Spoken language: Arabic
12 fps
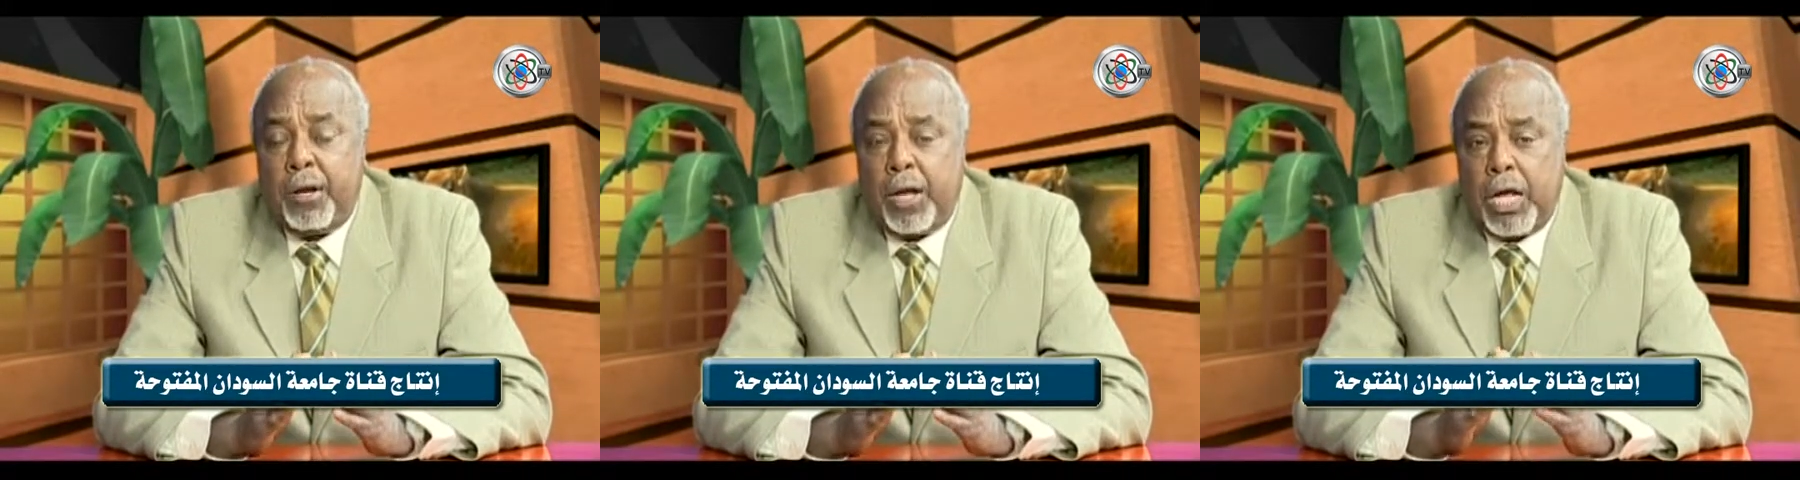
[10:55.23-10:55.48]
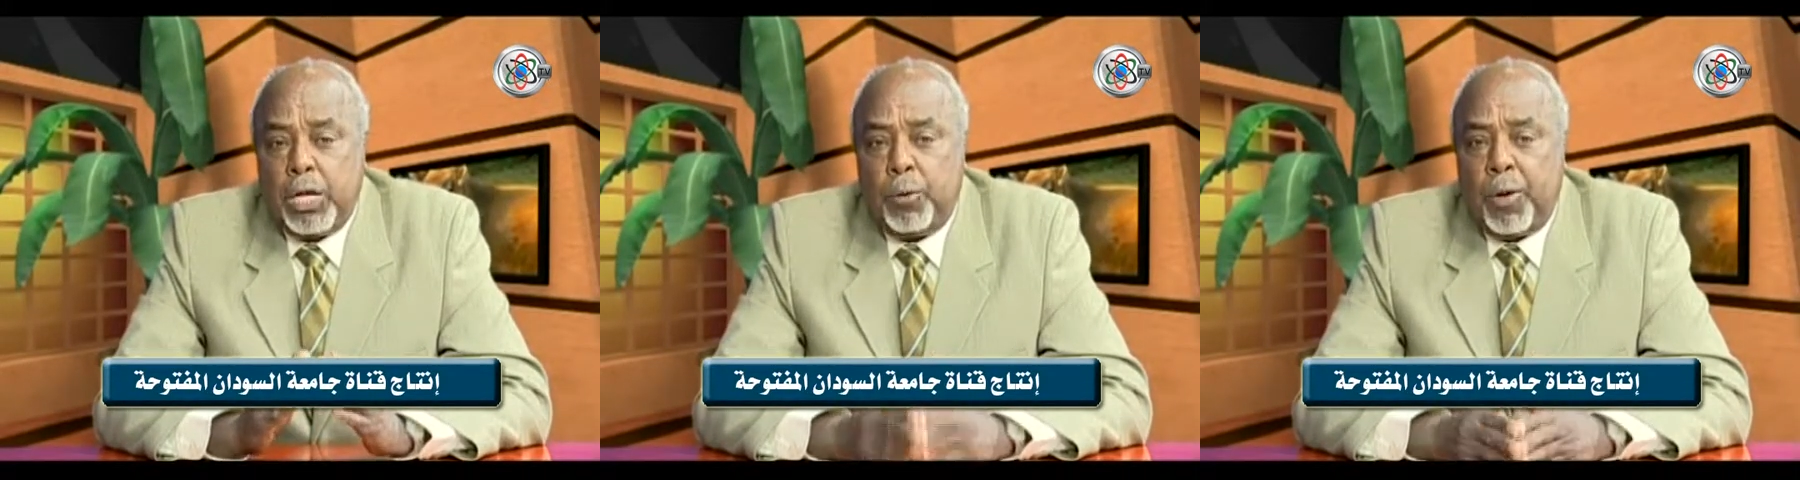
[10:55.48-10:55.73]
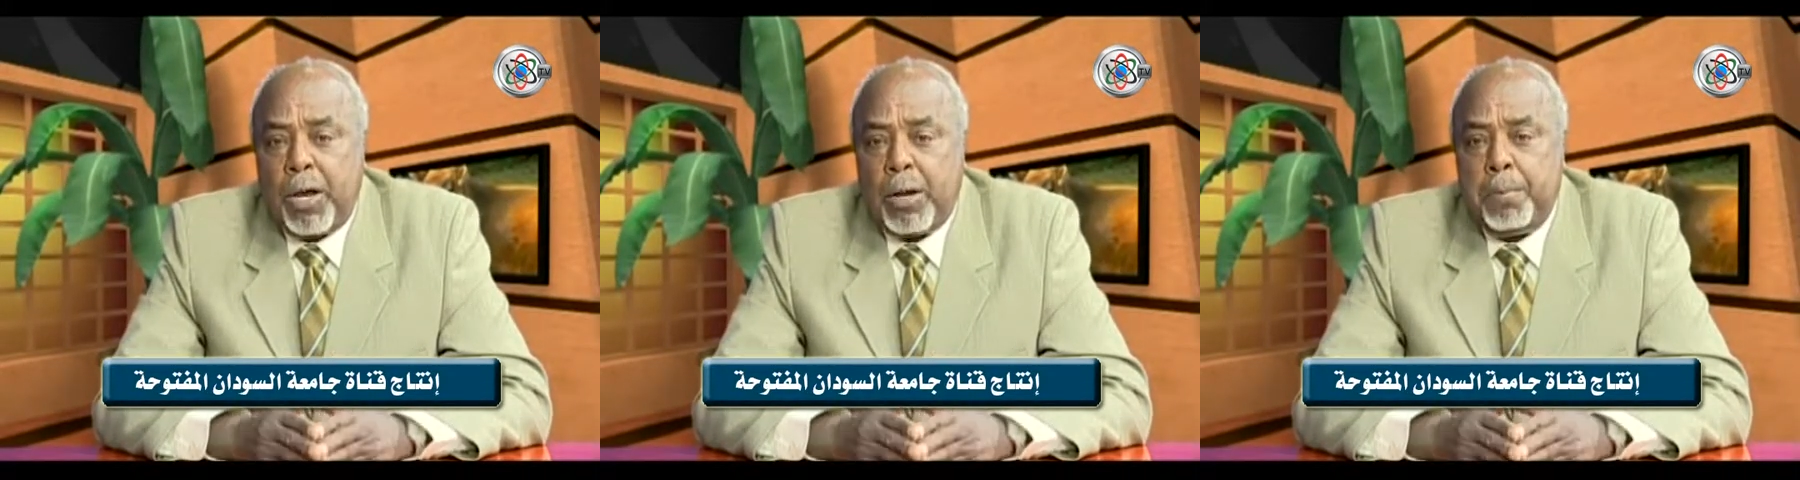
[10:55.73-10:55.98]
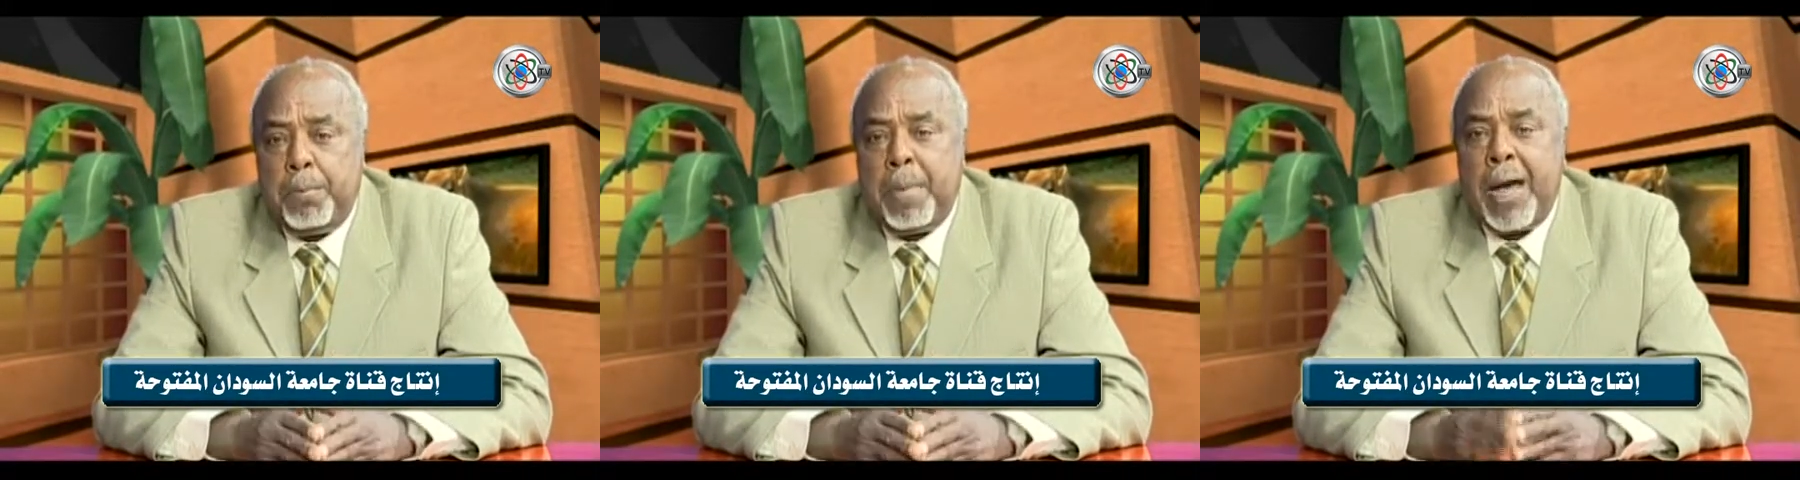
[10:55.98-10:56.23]

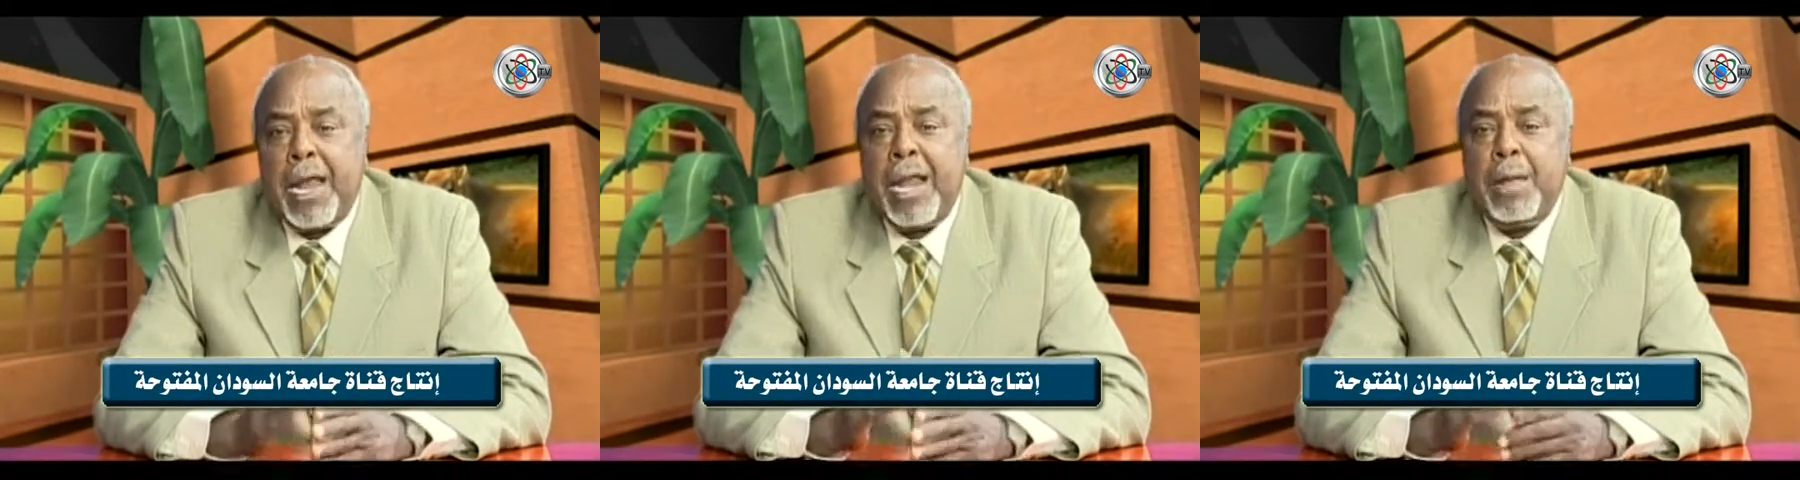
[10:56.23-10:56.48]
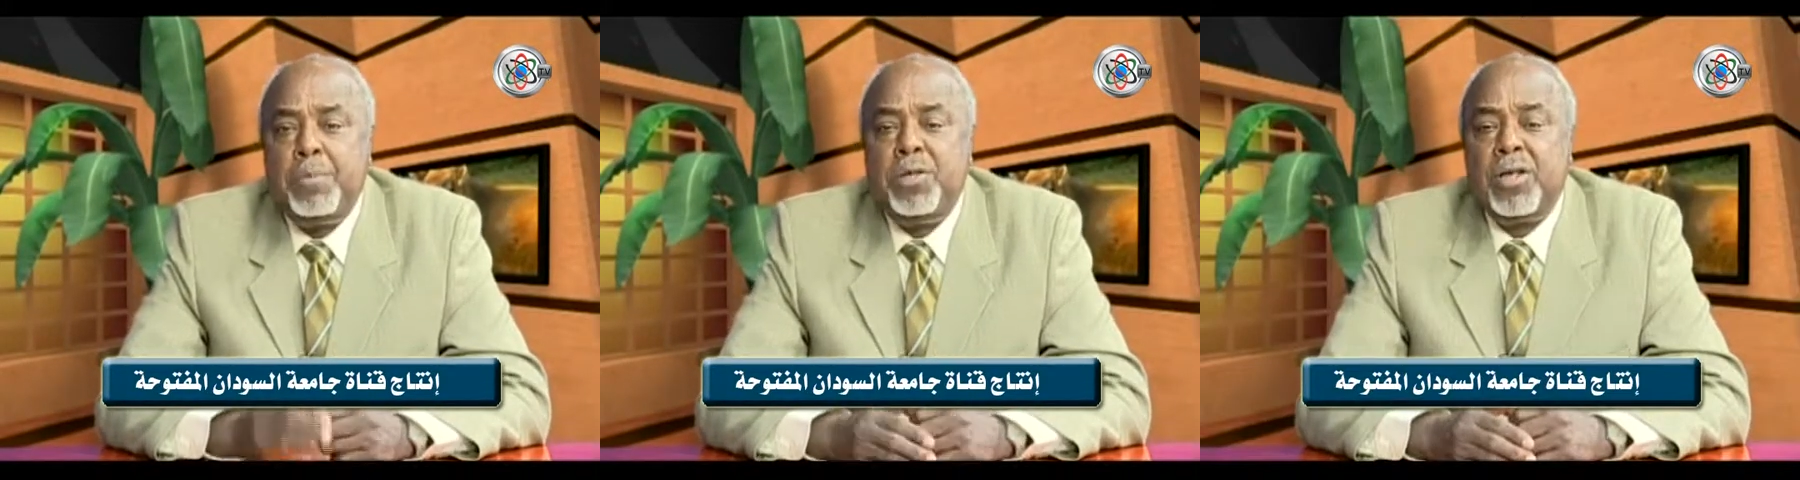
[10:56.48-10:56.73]
حيوان, ما لم